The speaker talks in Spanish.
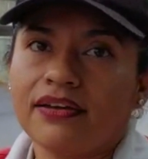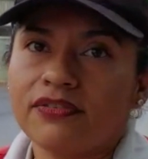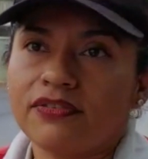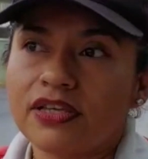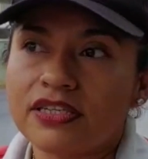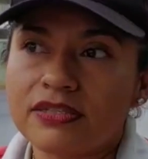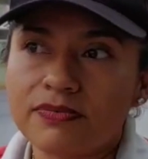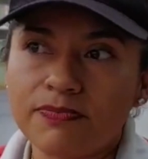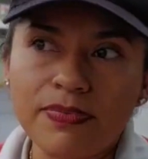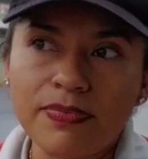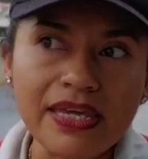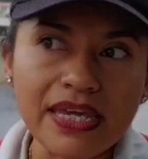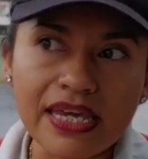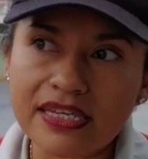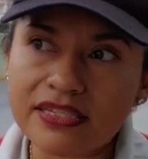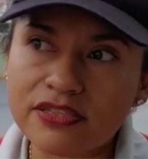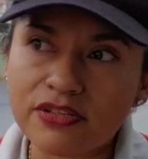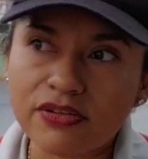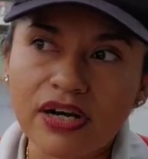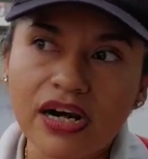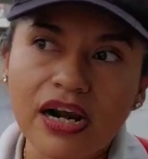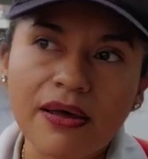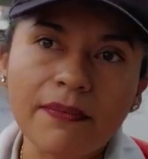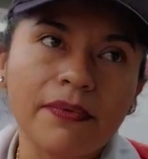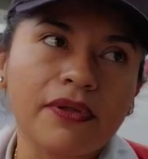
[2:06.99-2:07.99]
Entonces vi
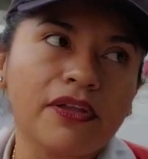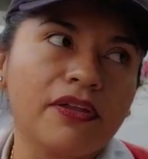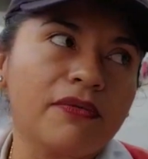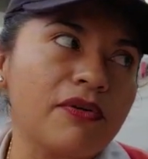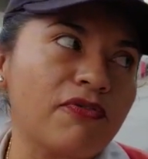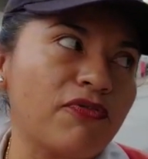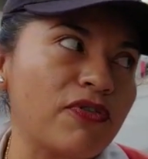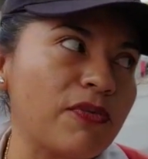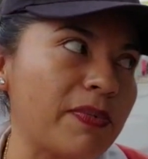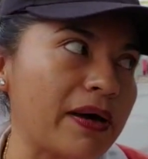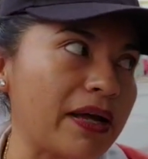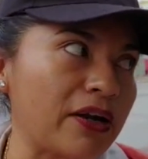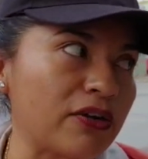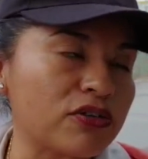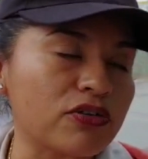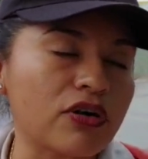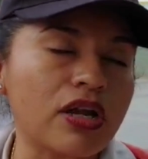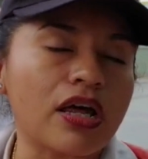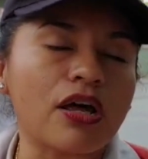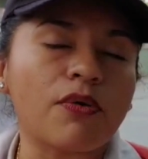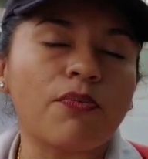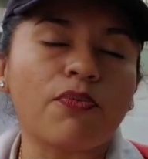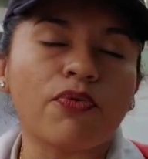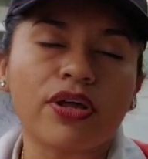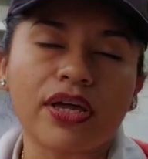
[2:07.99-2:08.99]
esto rápido y me fui para el otro
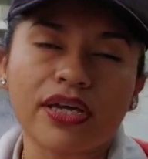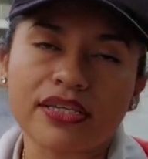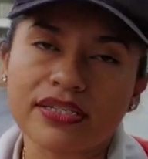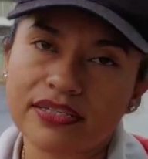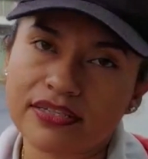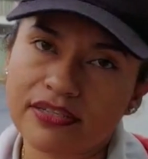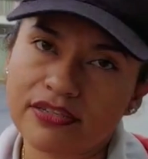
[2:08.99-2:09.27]
lado porque ese